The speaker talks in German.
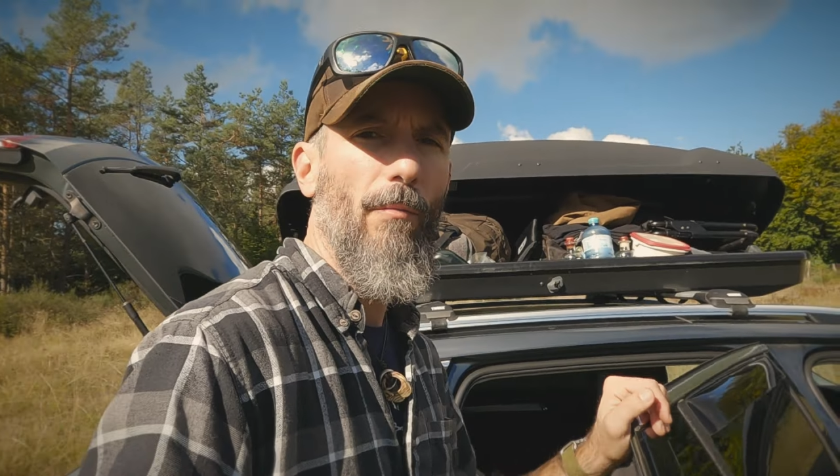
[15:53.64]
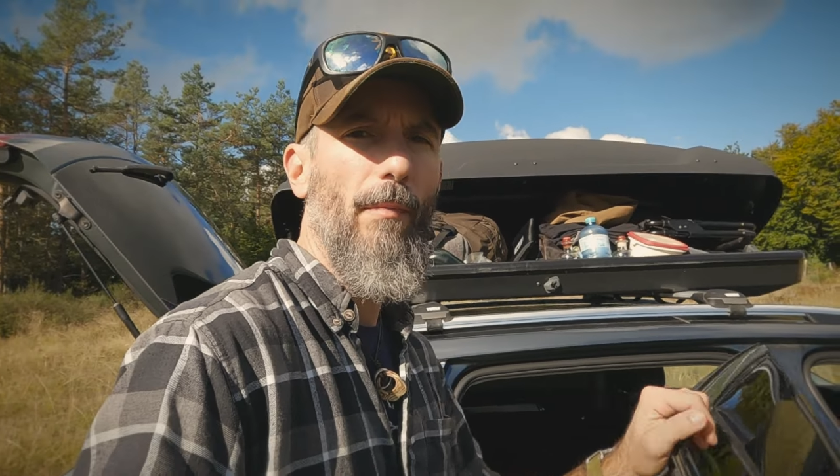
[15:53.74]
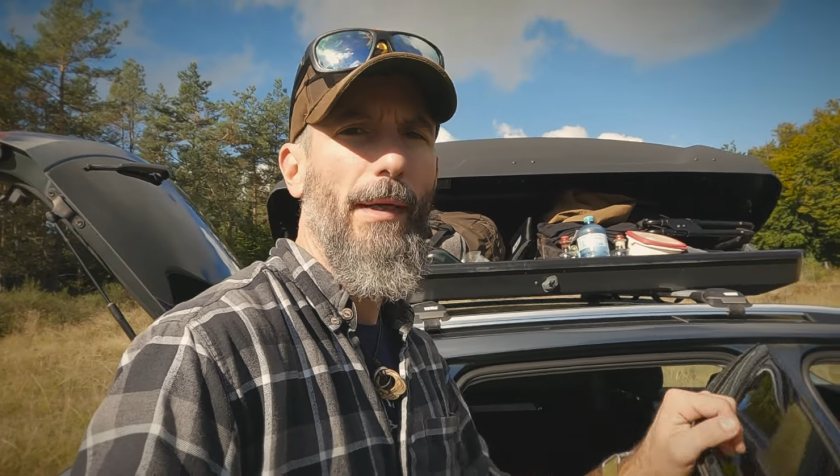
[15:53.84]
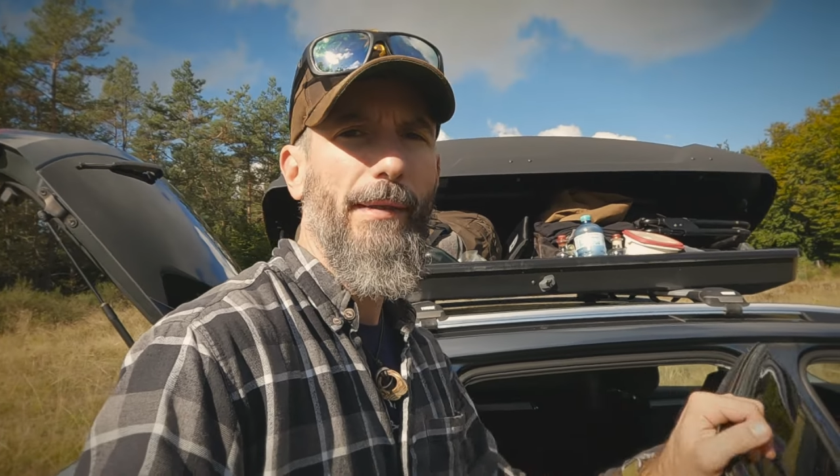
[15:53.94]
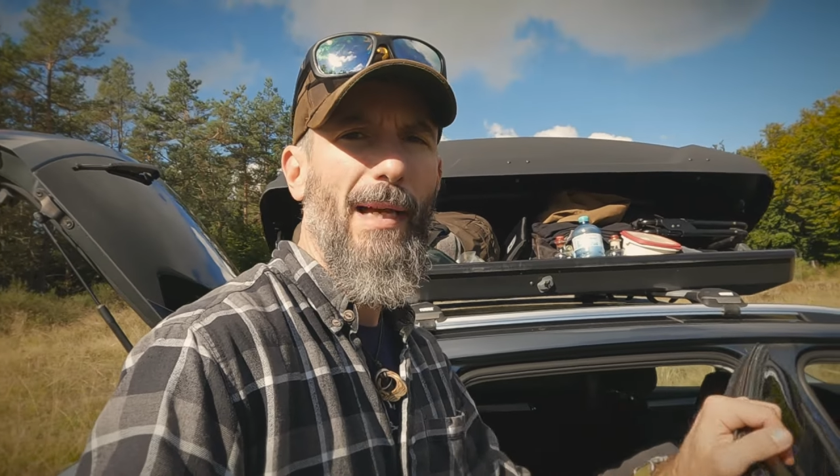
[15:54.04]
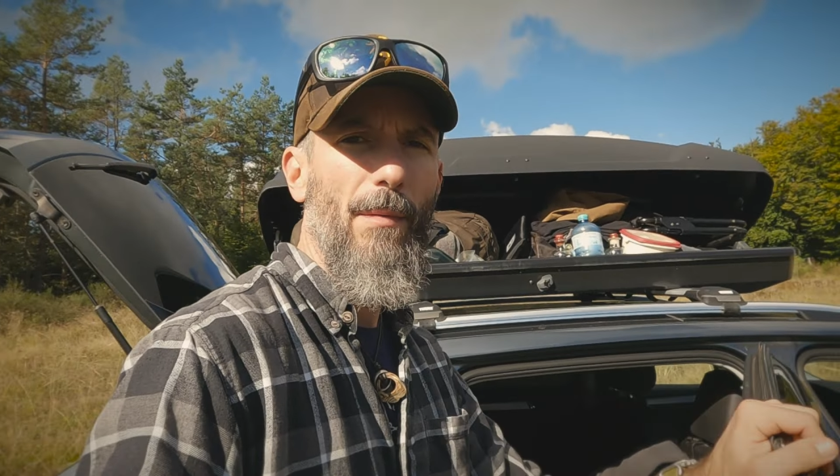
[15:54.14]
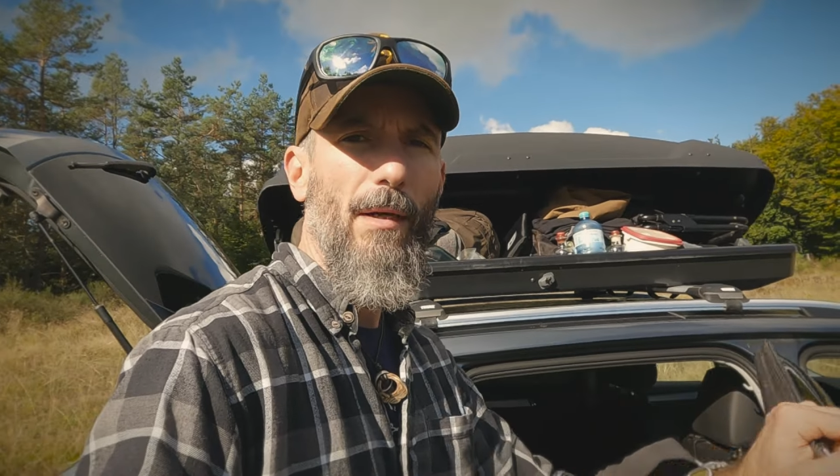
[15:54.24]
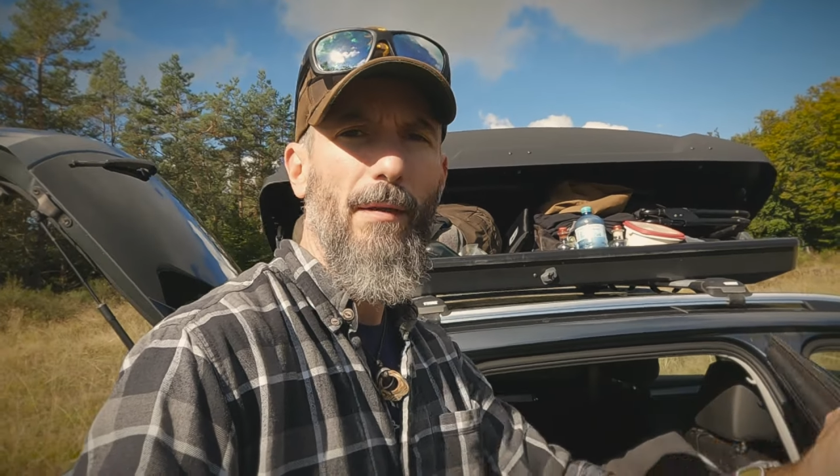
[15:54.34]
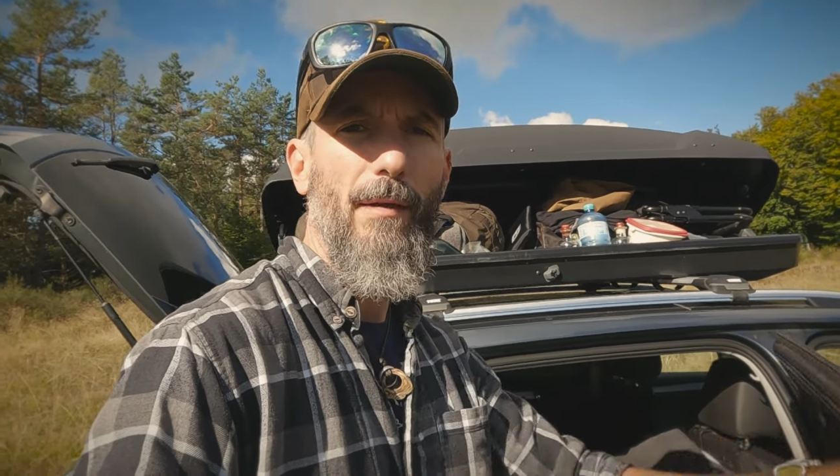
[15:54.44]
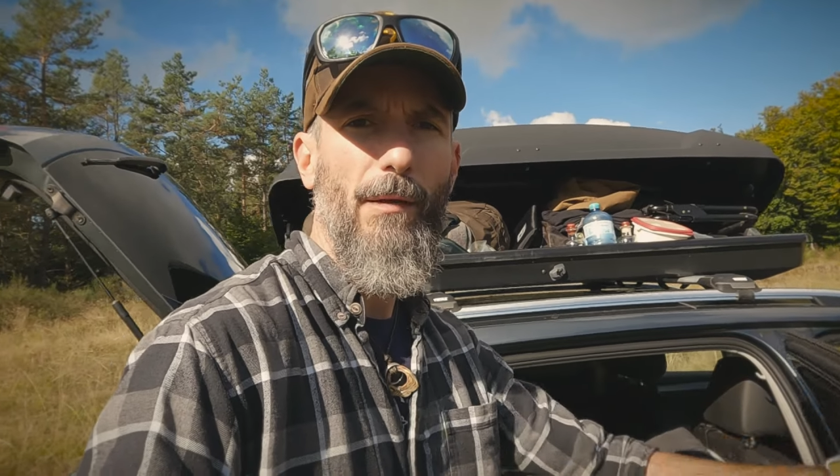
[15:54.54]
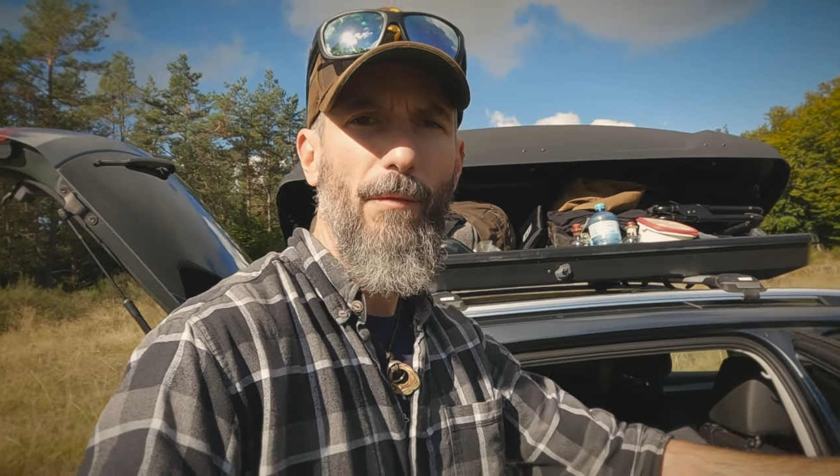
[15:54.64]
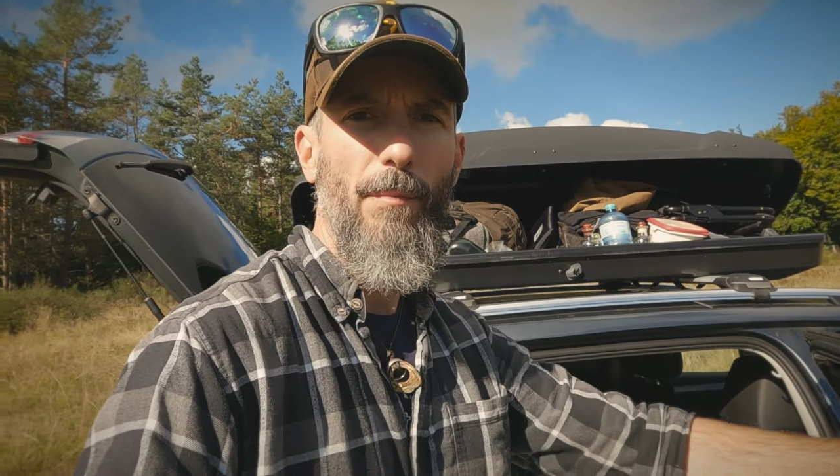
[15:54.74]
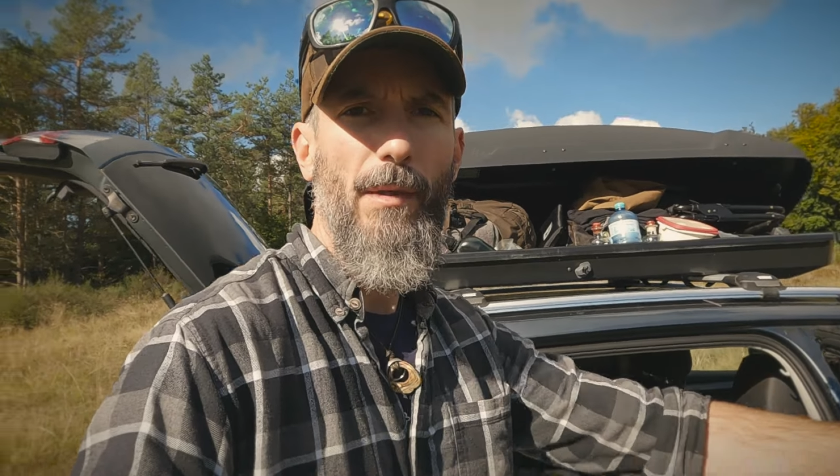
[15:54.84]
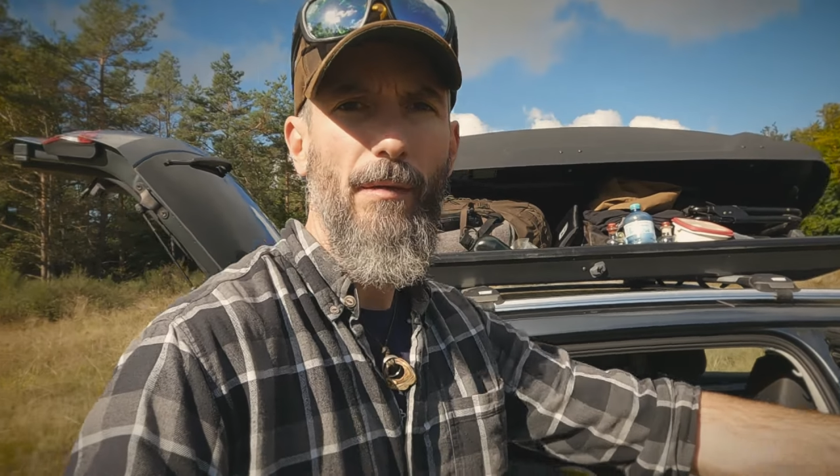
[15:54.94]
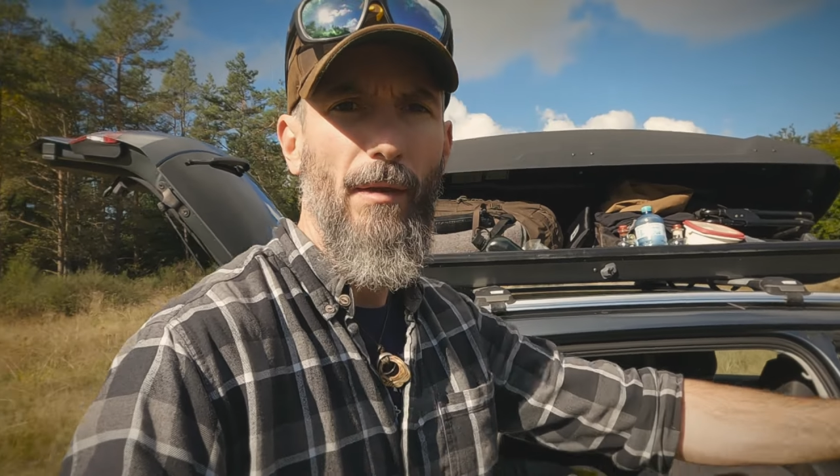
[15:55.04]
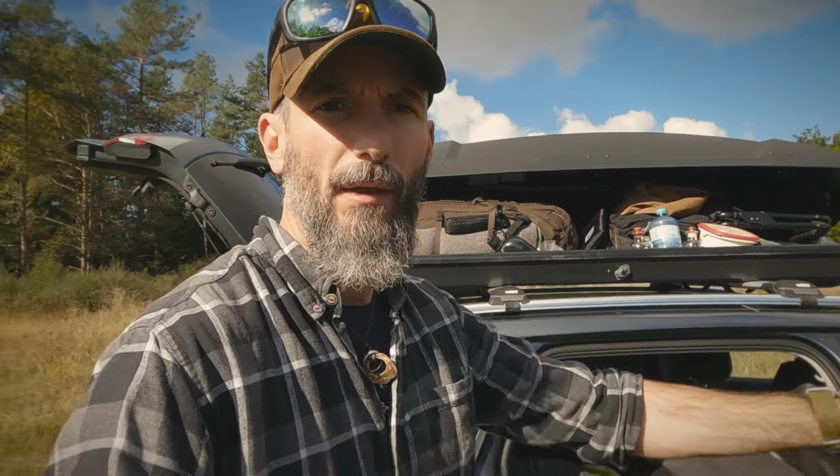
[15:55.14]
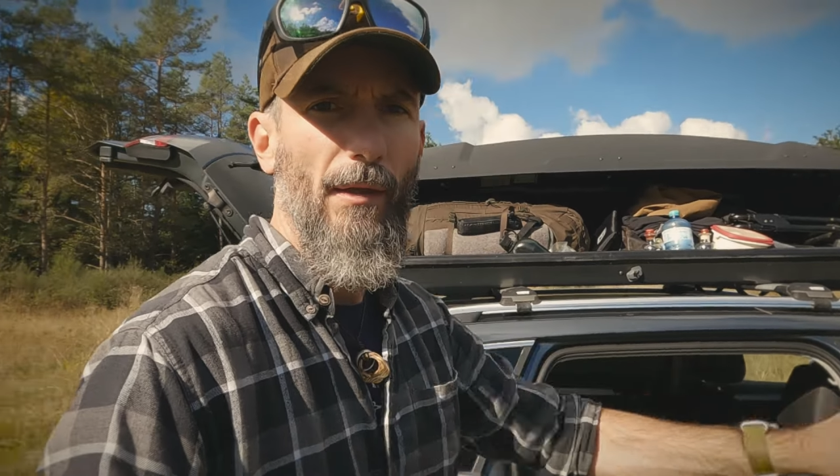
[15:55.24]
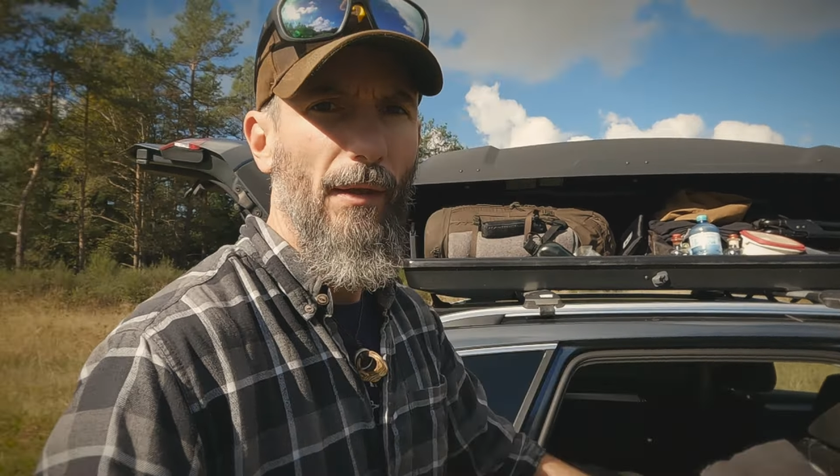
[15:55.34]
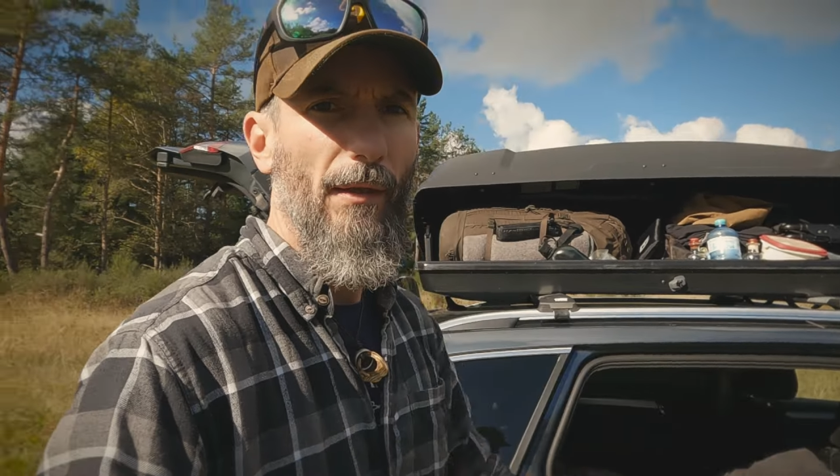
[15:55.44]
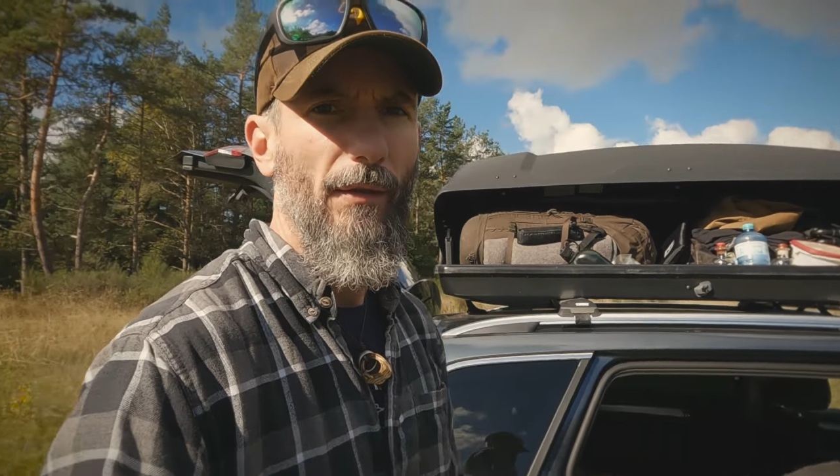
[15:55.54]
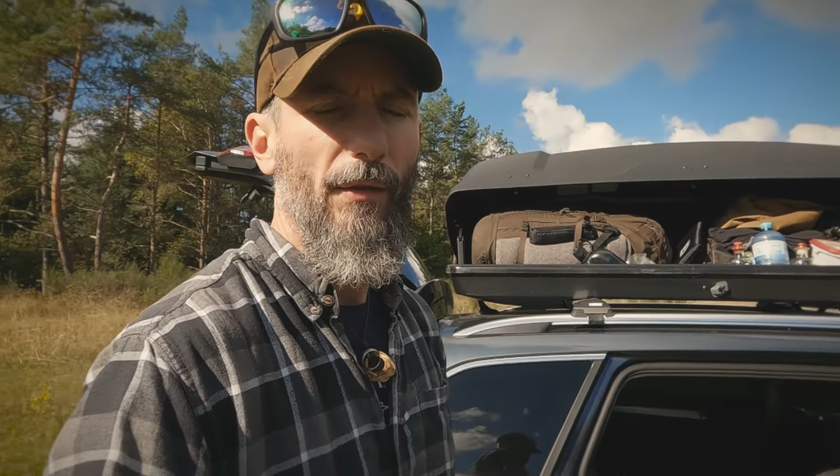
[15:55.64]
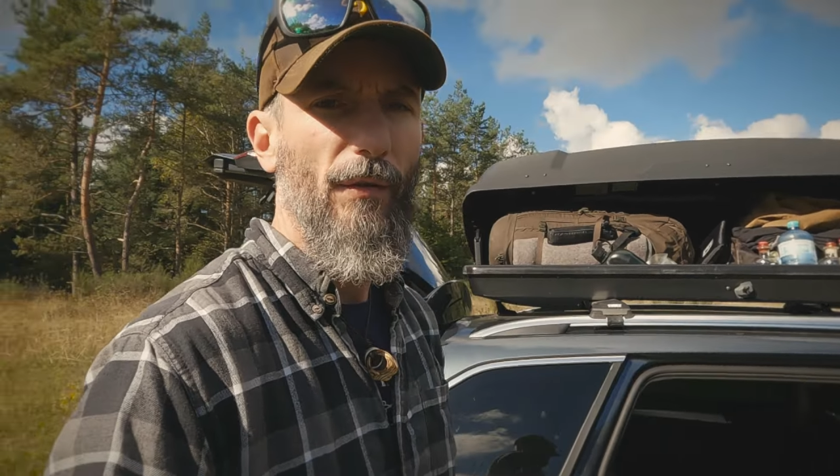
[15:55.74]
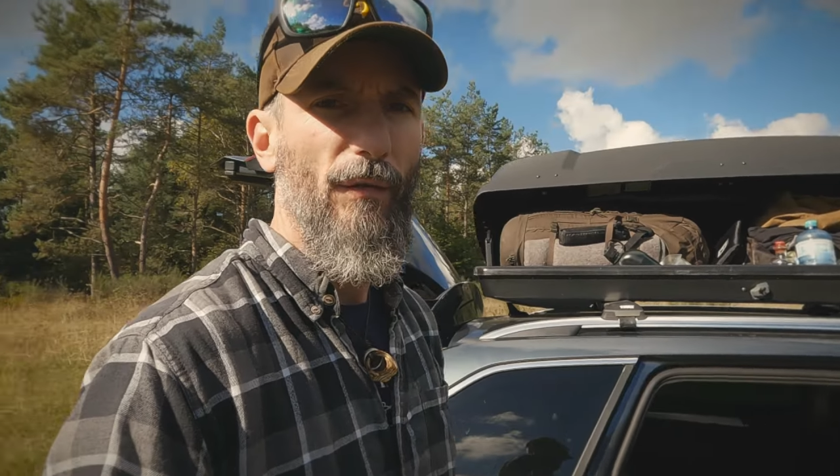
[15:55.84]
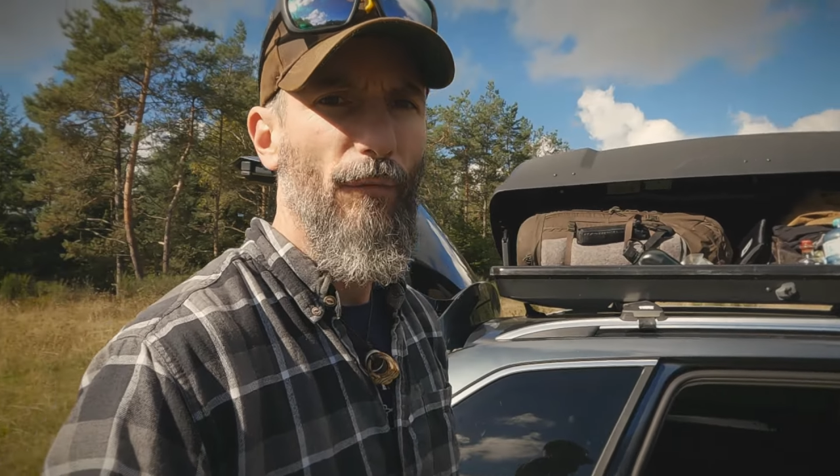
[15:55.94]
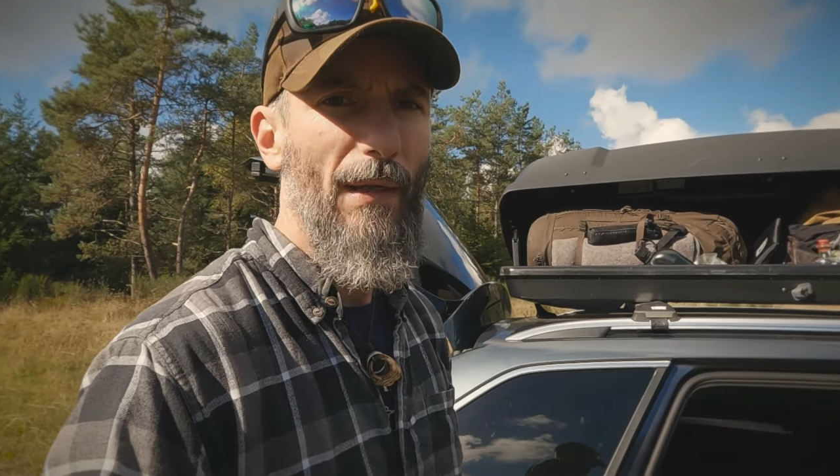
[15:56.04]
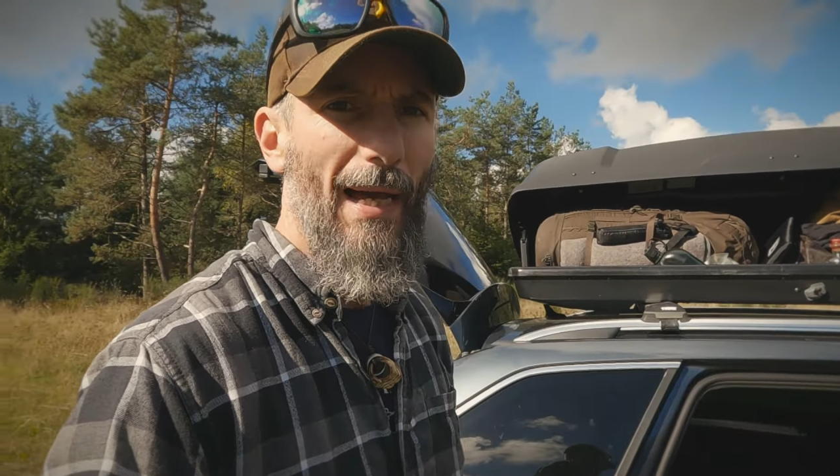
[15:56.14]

um mein Kameraequipment äh, zu